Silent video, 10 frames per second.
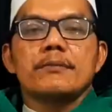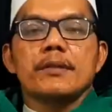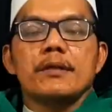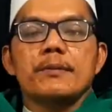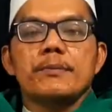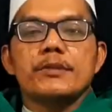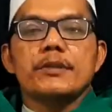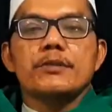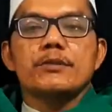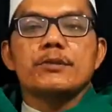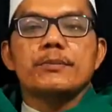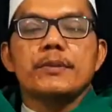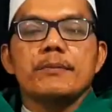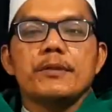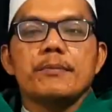Para pemirsa
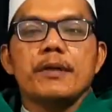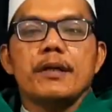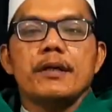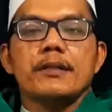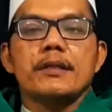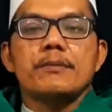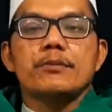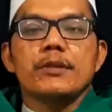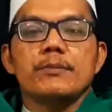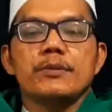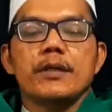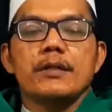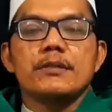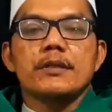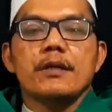YouTube yang berbahagia,
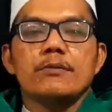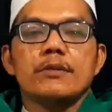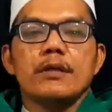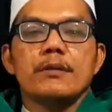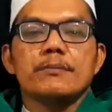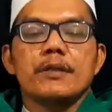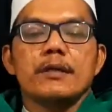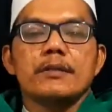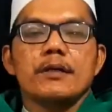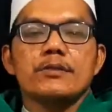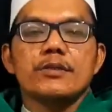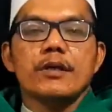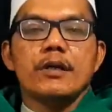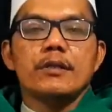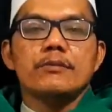mudah-mudahan selalu dalam keadaan
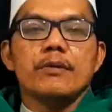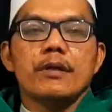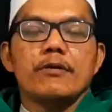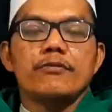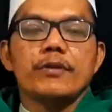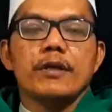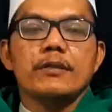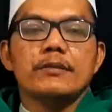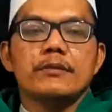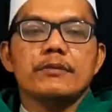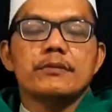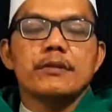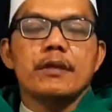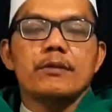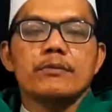sehat walafiat,
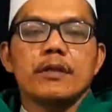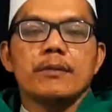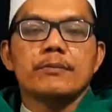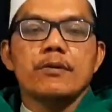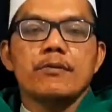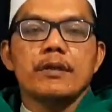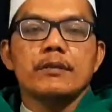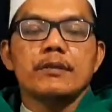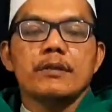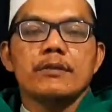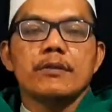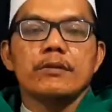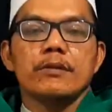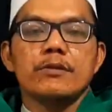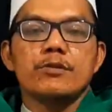selalu dalam naungan dari
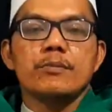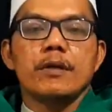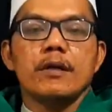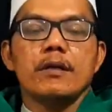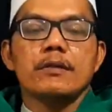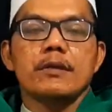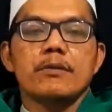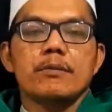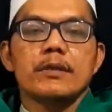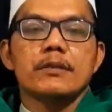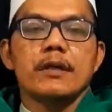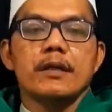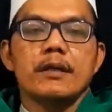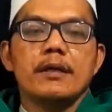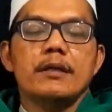Allah Subhanahu wa
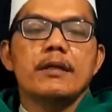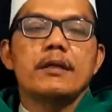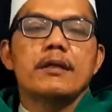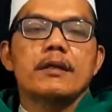taala